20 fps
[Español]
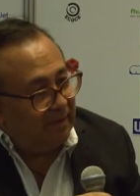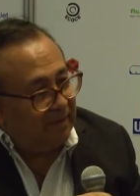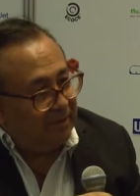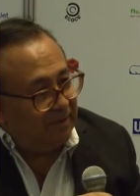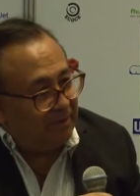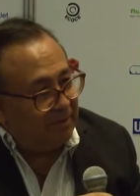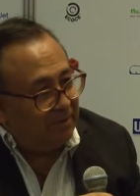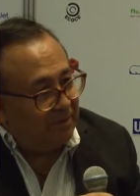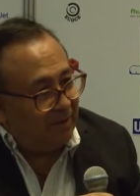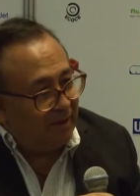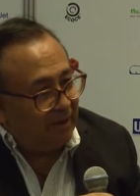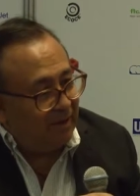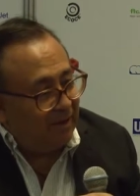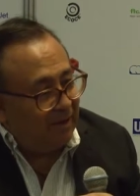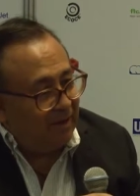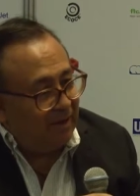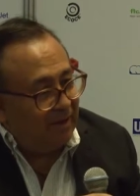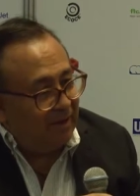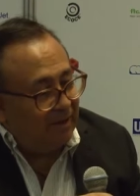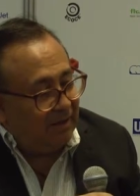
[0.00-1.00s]
industria
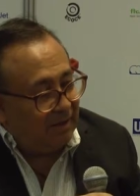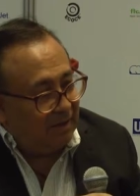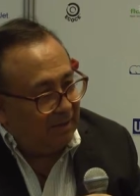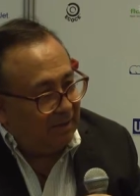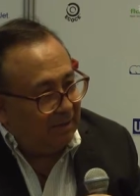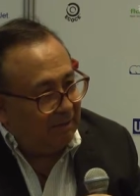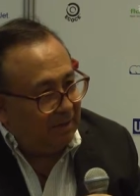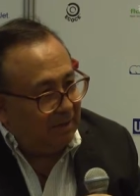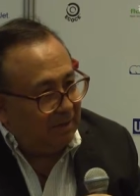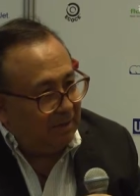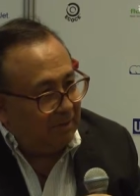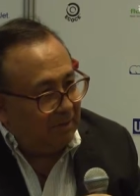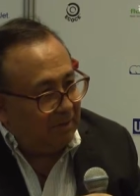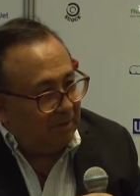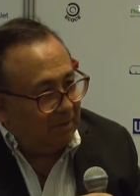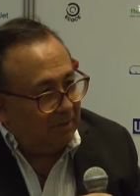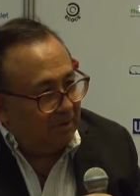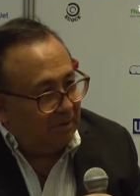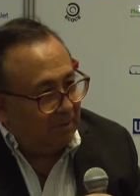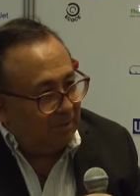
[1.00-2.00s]
de bebidas, por
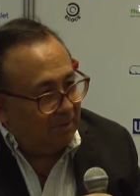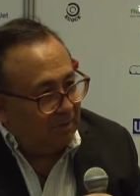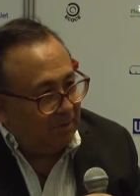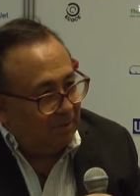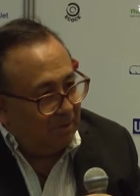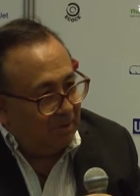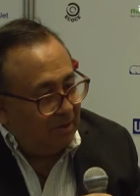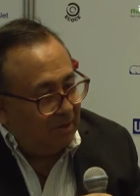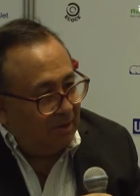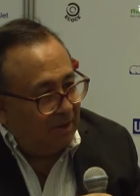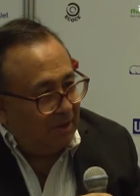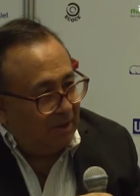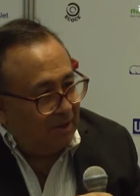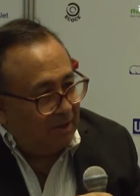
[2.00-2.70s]
ejemplo. Mm.